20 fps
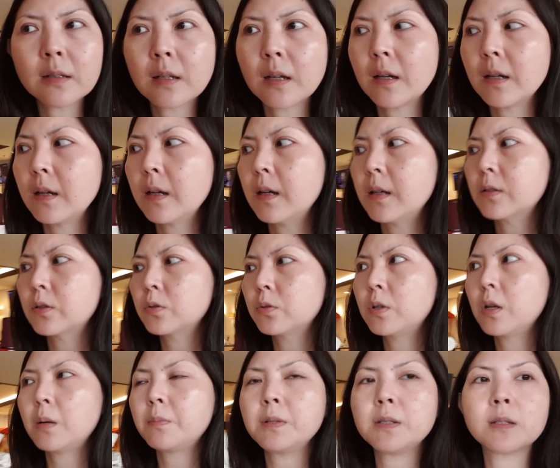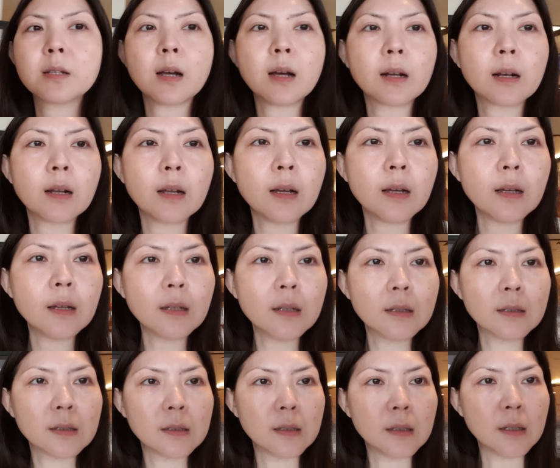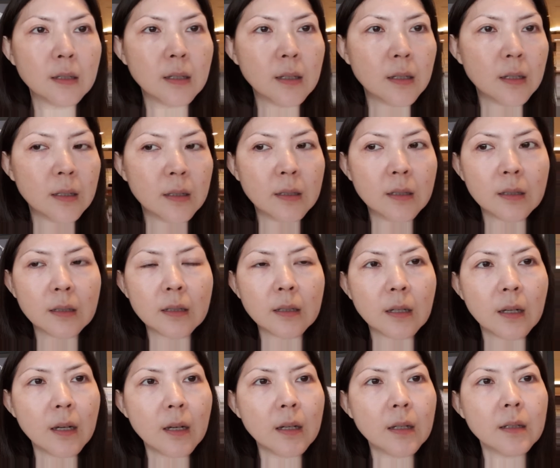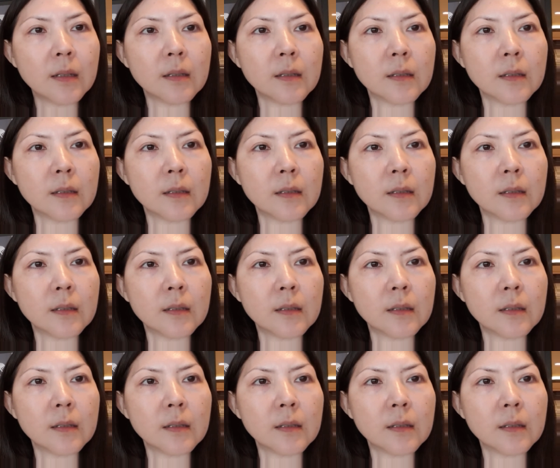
saya sudah bicara dengan